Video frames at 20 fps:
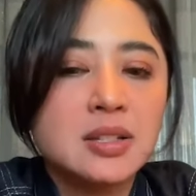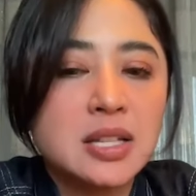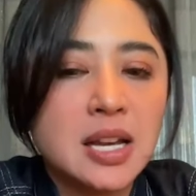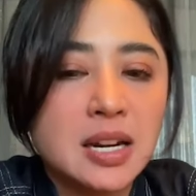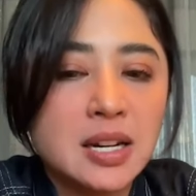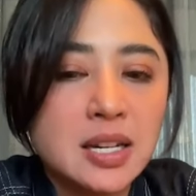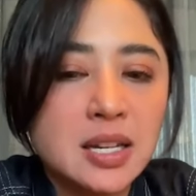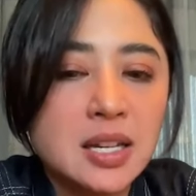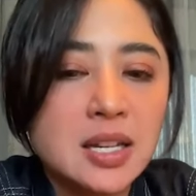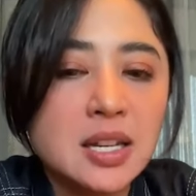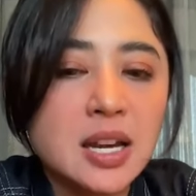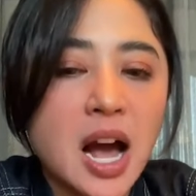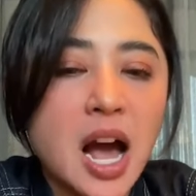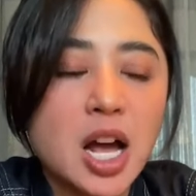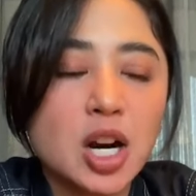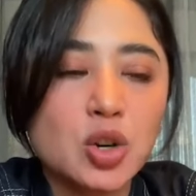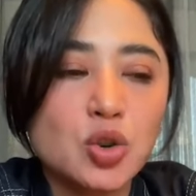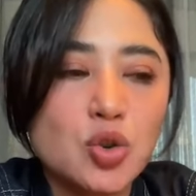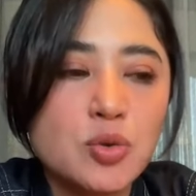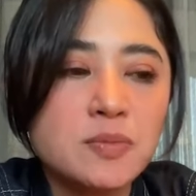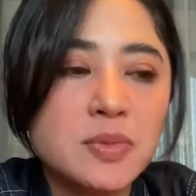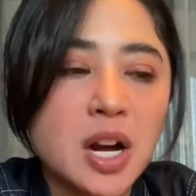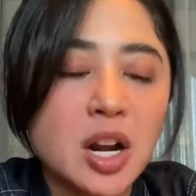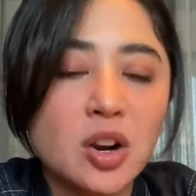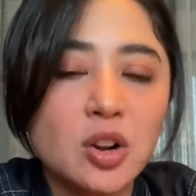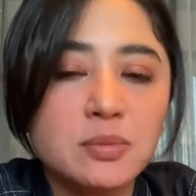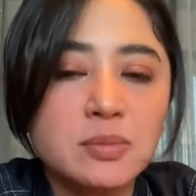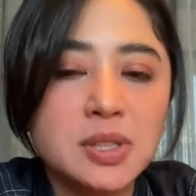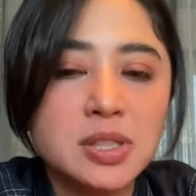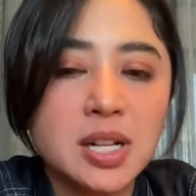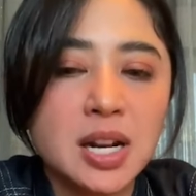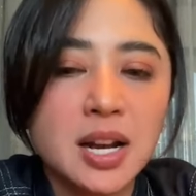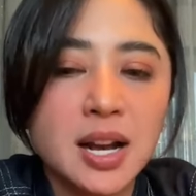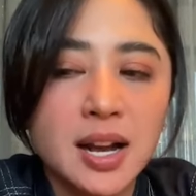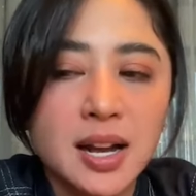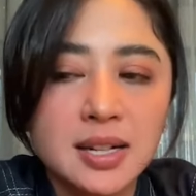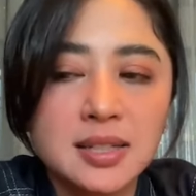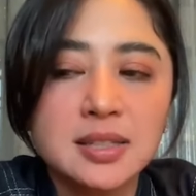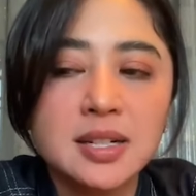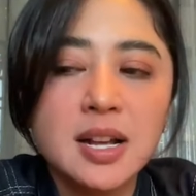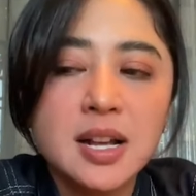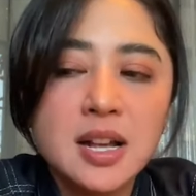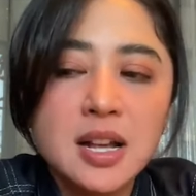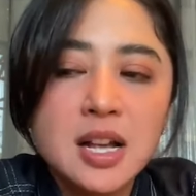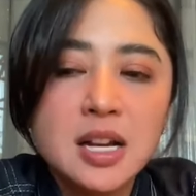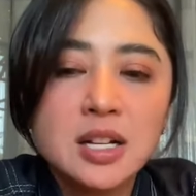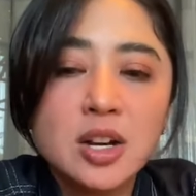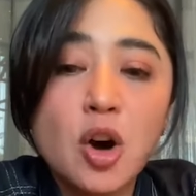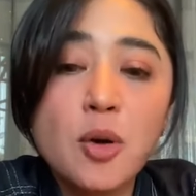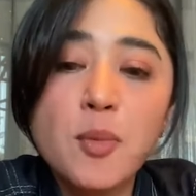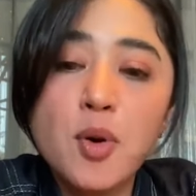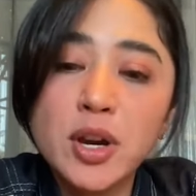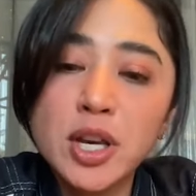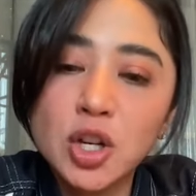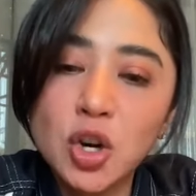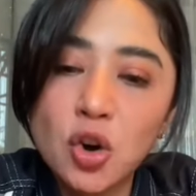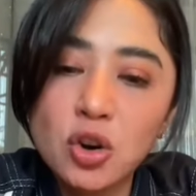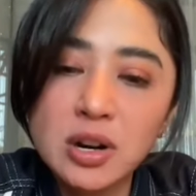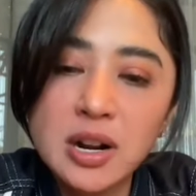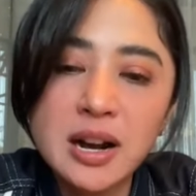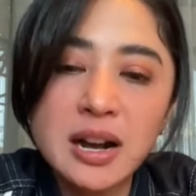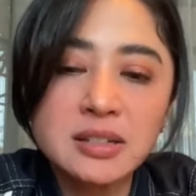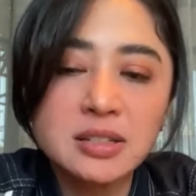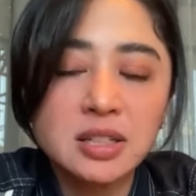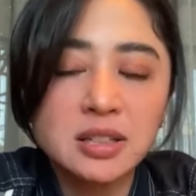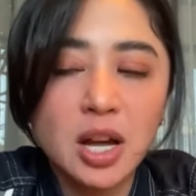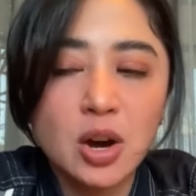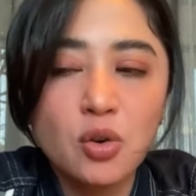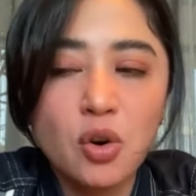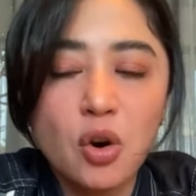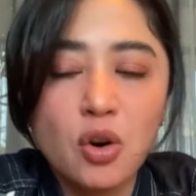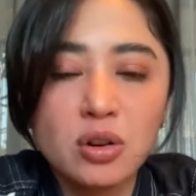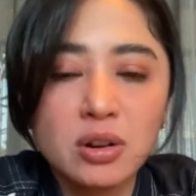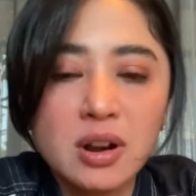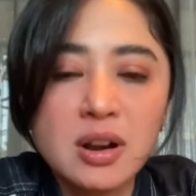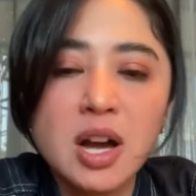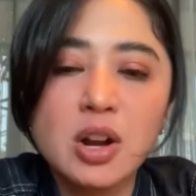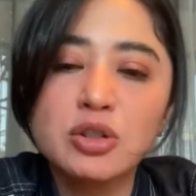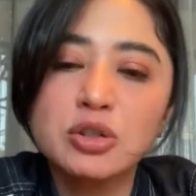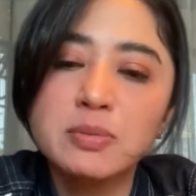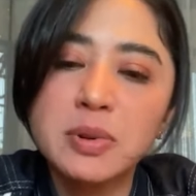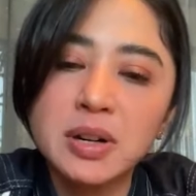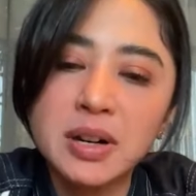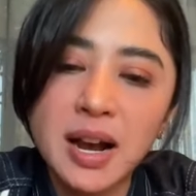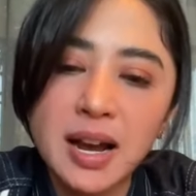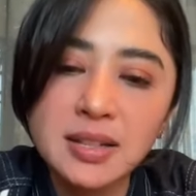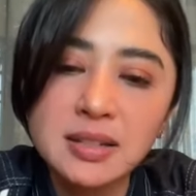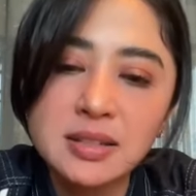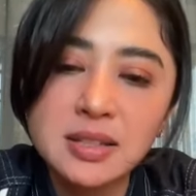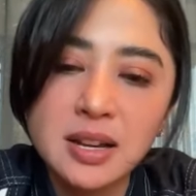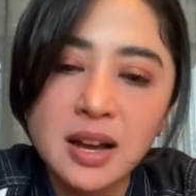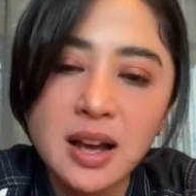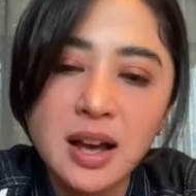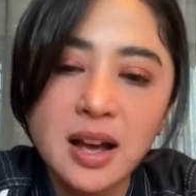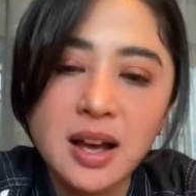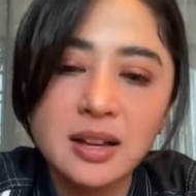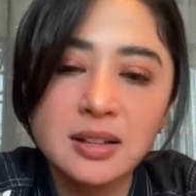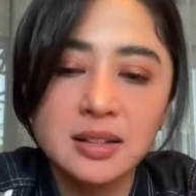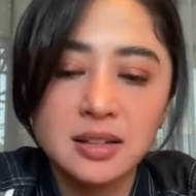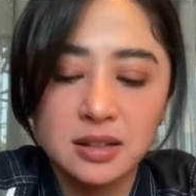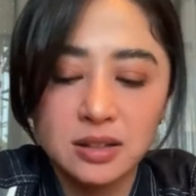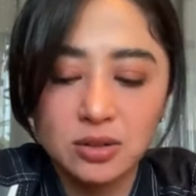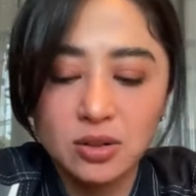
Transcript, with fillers: Jadi Arum kalau misalkan ngomongin orang kasih tahu orang harus berkaca